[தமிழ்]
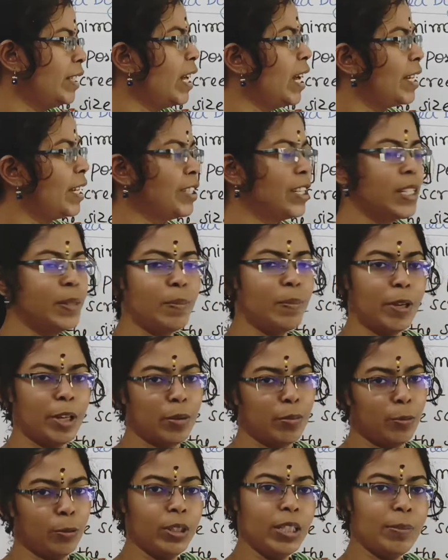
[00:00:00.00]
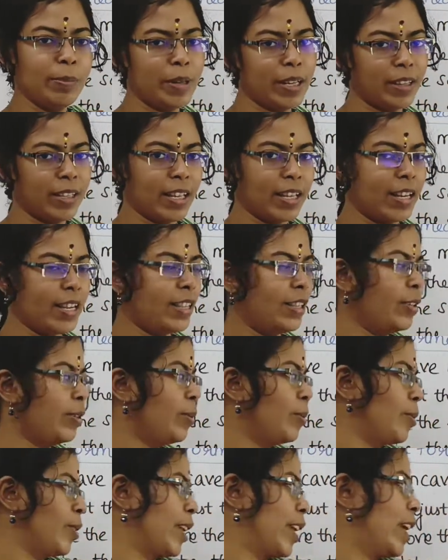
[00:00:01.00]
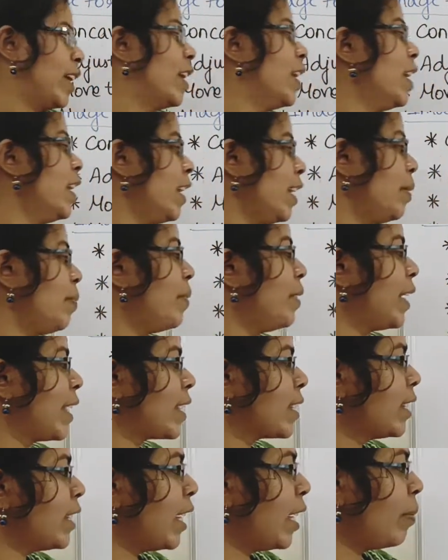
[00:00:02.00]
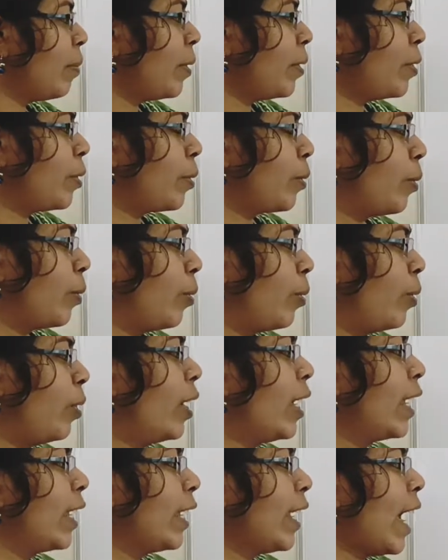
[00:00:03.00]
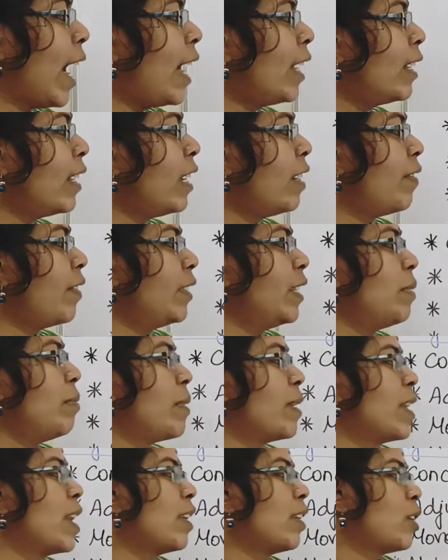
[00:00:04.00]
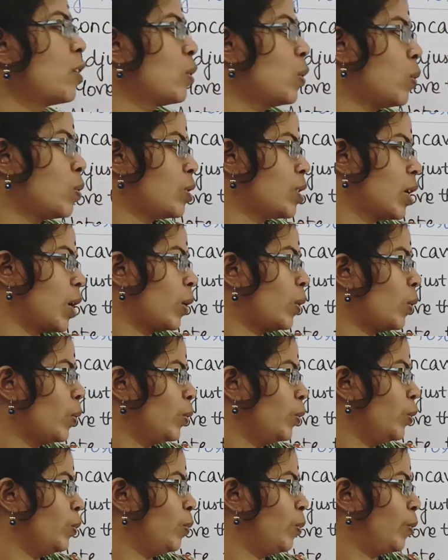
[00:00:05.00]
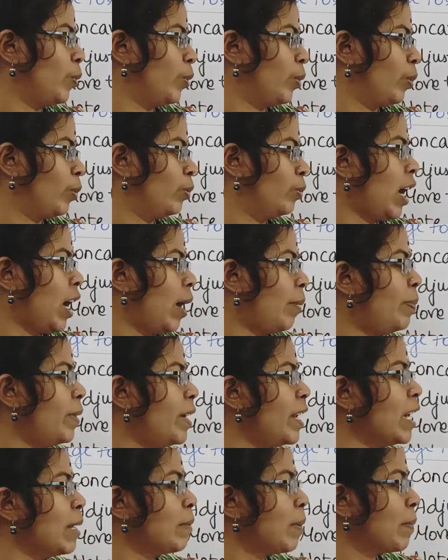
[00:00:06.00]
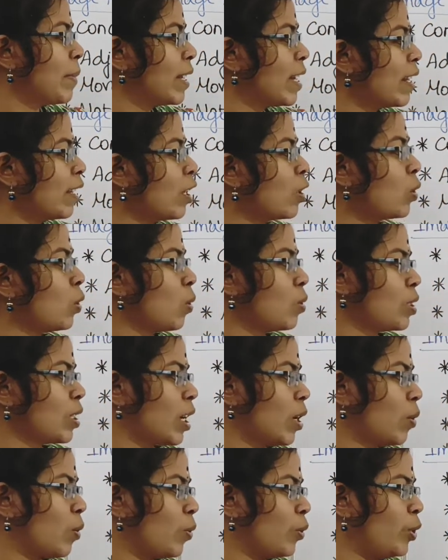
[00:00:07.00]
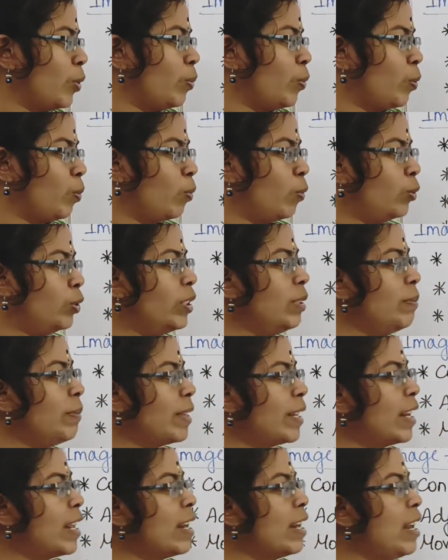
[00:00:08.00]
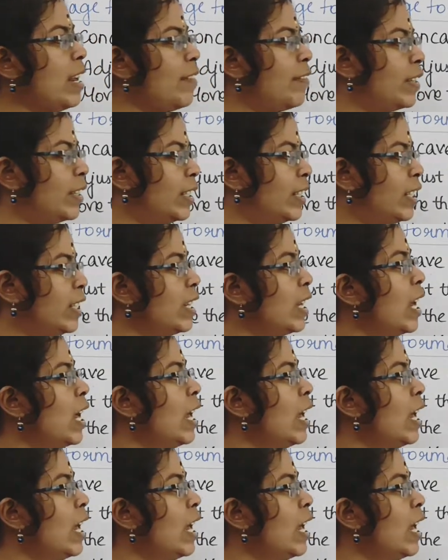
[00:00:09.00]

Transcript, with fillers: வந்து அட்ஜஸ்ட் பண்ணும்போது இப்படி தெரியுது ஓகே இப்போ நெக்ஸ்ட் என்ன பண்ணுறோம் கேண்டலை வந்து மிரருக்கு க்ளோஸராக கொண்டு போகிறோம் அப்படி நம்ம மிரருக்கு க்ளோஸராக கொண்டு போகும்போது மிரரில் வந்து